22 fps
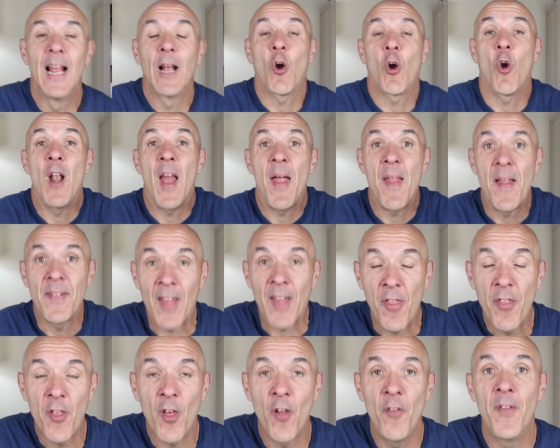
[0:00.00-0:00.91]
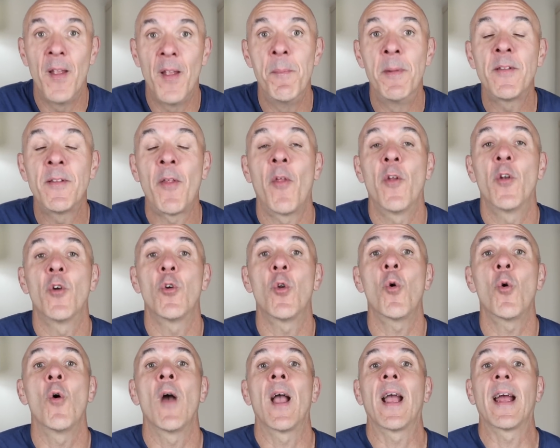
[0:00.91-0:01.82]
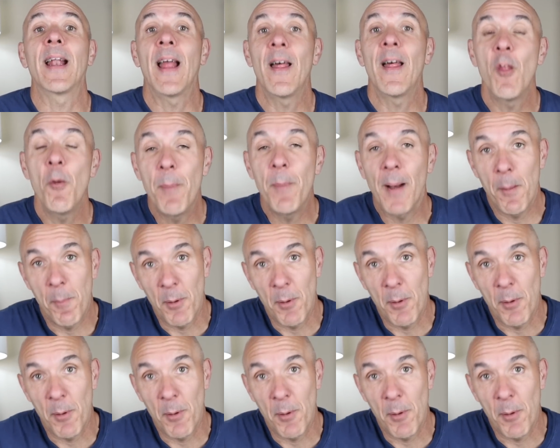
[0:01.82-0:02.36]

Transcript: con la adaptación del método noruego que he creado para